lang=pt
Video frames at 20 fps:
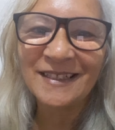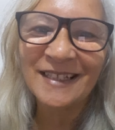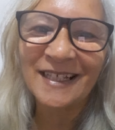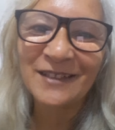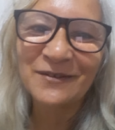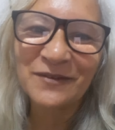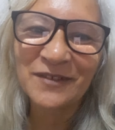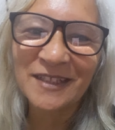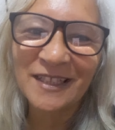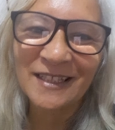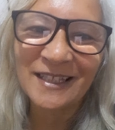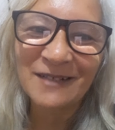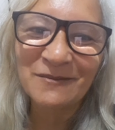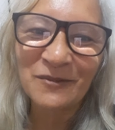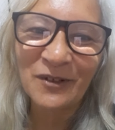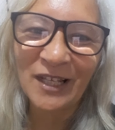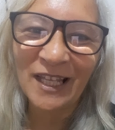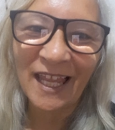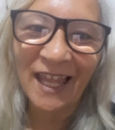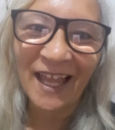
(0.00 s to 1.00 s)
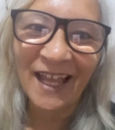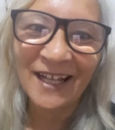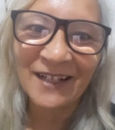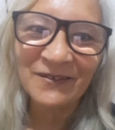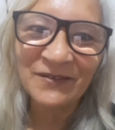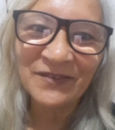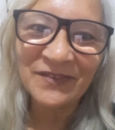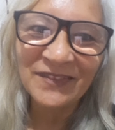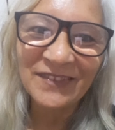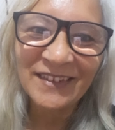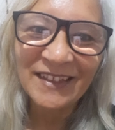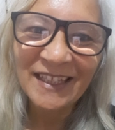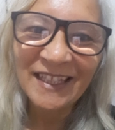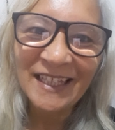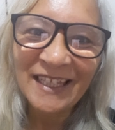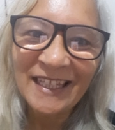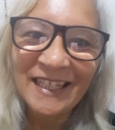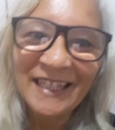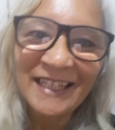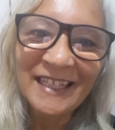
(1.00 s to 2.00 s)
na vida da mulher,
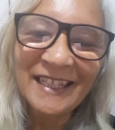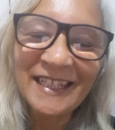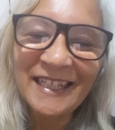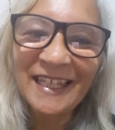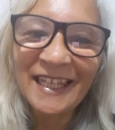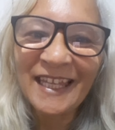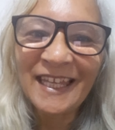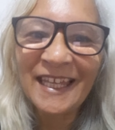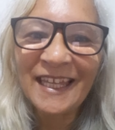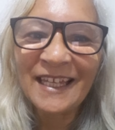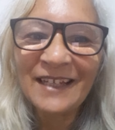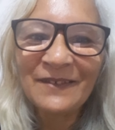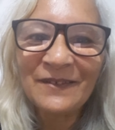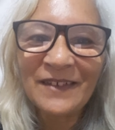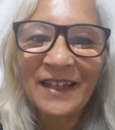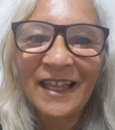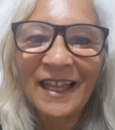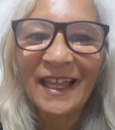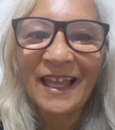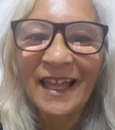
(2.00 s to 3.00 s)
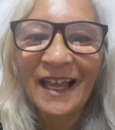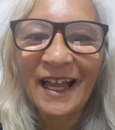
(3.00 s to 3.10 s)
que